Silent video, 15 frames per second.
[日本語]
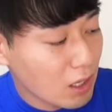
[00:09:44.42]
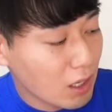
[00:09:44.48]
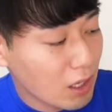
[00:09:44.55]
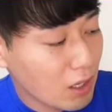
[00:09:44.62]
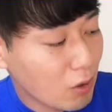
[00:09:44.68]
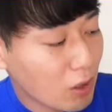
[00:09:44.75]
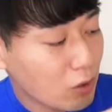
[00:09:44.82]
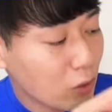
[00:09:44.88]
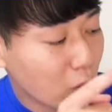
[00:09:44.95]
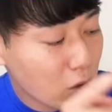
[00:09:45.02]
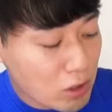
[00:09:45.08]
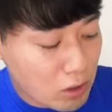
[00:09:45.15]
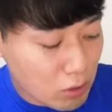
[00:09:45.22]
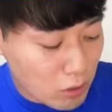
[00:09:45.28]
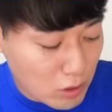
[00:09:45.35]
でこれ
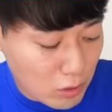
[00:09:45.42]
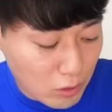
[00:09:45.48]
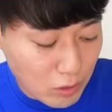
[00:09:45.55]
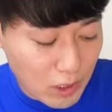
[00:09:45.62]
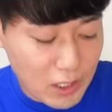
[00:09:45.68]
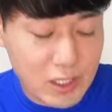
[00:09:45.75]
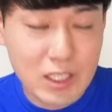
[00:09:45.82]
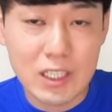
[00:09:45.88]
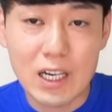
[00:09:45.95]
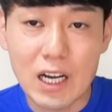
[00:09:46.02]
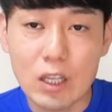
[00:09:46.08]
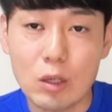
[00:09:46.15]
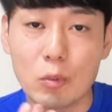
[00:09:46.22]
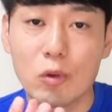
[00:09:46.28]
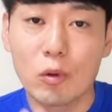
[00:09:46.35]
残すと押しとくと エスディー
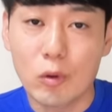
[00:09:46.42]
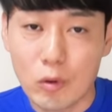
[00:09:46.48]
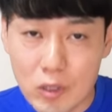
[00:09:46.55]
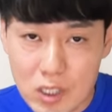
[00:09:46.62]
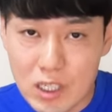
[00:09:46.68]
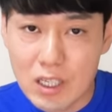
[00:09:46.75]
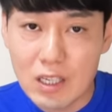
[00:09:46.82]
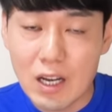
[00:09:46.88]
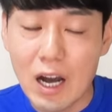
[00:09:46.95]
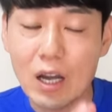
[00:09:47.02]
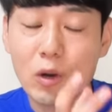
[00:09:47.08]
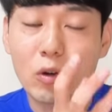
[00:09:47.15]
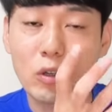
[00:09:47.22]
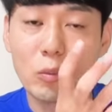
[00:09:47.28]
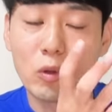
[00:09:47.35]
カードにも残るし
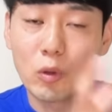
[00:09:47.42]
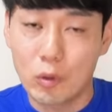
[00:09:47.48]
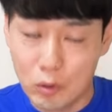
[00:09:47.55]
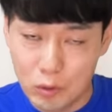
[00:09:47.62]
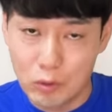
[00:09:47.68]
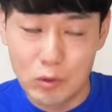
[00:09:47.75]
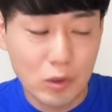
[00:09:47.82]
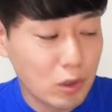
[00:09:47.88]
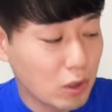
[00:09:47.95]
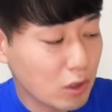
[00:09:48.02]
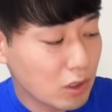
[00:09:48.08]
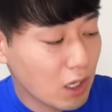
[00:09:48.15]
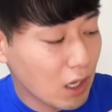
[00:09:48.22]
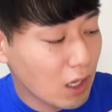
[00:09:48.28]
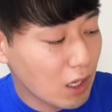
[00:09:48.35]
iPhone にも残る。
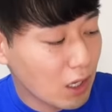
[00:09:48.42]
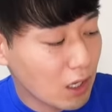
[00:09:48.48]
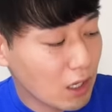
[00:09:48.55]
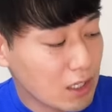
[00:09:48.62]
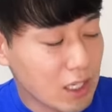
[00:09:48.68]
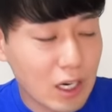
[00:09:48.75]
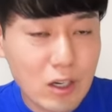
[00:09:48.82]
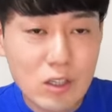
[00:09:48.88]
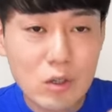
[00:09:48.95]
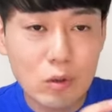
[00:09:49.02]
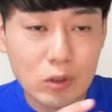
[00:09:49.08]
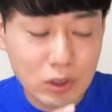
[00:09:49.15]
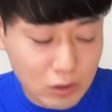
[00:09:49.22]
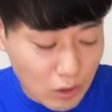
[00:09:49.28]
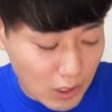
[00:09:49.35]
で削除
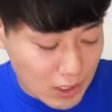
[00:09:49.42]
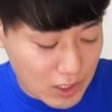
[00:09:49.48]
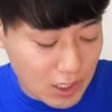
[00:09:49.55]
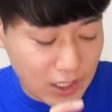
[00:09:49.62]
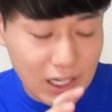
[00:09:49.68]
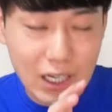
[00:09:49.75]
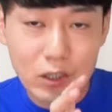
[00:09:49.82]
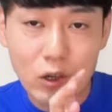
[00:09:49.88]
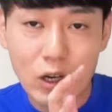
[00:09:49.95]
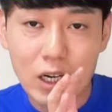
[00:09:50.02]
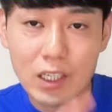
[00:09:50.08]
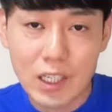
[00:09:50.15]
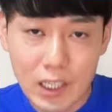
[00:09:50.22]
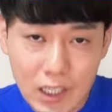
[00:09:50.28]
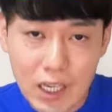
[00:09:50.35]
を押すと エスディー カードか
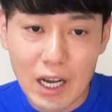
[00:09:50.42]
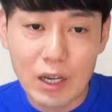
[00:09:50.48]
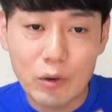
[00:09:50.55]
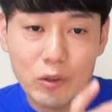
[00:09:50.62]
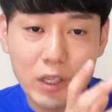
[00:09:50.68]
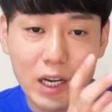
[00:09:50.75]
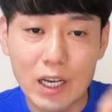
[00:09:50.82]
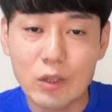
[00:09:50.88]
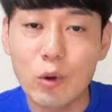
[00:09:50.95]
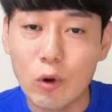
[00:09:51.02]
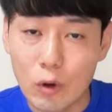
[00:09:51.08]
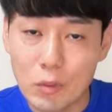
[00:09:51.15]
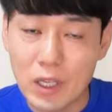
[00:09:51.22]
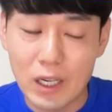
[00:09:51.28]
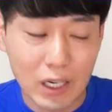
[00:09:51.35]
ら消えて iPhone だけに
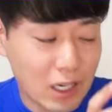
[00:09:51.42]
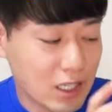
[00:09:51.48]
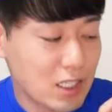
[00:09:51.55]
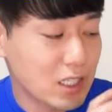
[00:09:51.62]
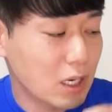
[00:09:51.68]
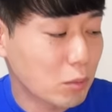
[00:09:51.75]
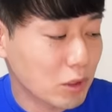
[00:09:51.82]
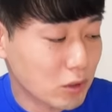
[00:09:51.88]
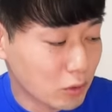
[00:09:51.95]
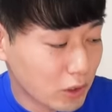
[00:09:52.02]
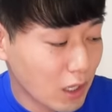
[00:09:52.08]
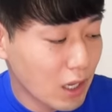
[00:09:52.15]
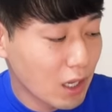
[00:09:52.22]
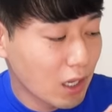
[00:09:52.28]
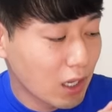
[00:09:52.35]
残るみたいな感じになりますの
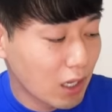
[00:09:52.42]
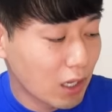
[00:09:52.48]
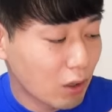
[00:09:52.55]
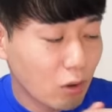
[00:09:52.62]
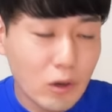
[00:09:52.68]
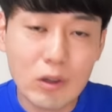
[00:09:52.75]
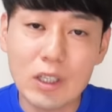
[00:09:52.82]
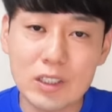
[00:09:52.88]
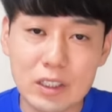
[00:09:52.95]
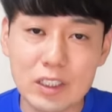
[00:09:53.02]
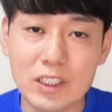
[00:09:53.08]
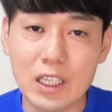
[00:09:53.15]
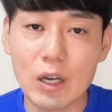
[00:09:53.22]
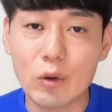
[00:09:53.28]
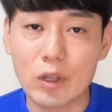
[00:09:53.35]
で、これをです
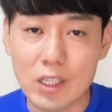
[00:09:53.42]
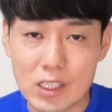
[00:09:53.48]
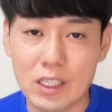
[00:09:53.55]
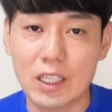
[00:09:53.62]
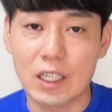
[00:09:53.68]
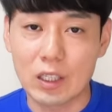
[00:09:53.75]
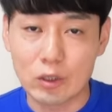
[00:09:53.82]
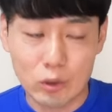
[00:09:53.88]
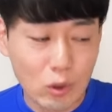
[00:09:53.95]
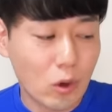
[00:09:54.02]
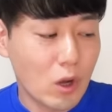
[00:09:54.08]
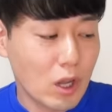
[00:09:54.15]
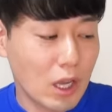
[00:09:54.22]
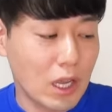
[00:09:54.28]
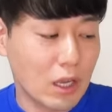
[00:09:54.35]
ね使いこなしていただく
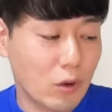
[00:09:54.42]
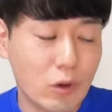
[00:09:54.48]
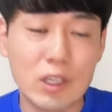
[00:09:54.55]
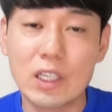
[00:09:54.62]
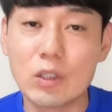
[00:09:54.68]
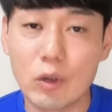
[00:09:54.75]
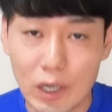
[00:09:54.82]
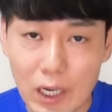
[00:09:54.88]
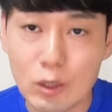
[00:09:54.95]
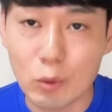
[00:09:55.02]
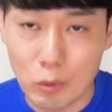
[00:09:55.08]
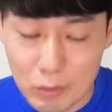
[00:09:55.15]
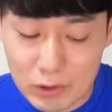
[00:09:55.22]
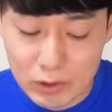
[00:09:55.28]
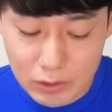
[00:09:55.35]
とよりいいのかな
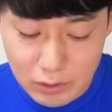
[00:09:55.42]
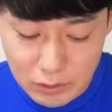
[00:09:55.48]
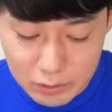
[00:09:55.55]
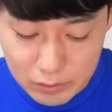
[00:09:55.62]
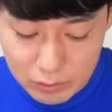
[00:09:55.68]
と思います。